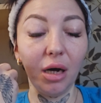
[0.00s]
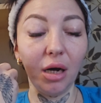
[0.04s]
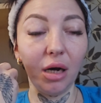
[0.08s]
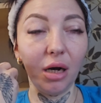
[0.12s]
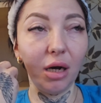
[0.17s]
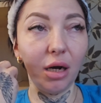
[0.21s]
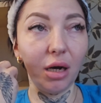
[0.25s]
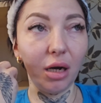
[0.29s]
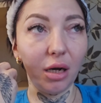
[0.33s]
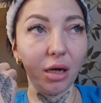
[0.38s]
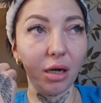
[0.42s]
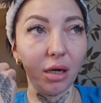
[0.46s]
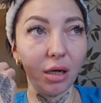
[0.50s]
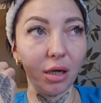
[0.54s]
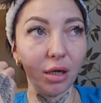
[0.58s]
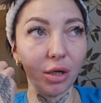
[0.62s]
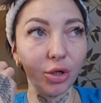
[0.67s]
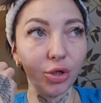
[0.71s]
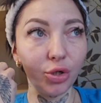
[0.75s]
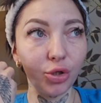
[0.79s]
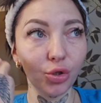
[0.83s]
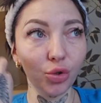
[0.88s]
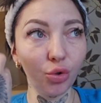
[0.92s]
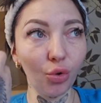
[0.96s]
э,
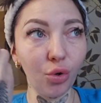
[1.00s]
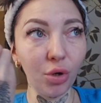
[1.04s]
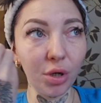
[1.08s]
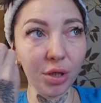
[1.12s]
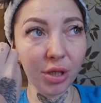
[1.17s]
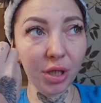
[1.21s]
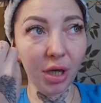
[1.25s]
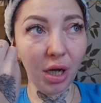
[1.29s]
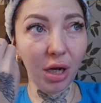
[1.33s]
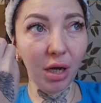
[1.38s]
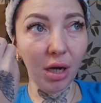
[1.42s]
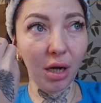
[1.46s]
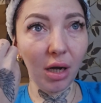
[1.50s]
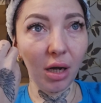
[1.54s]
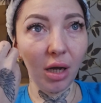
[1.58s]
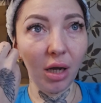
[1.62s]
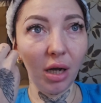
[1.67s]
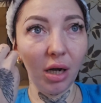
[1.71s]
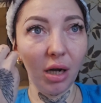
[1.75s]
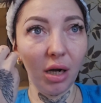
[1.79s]
кто-то,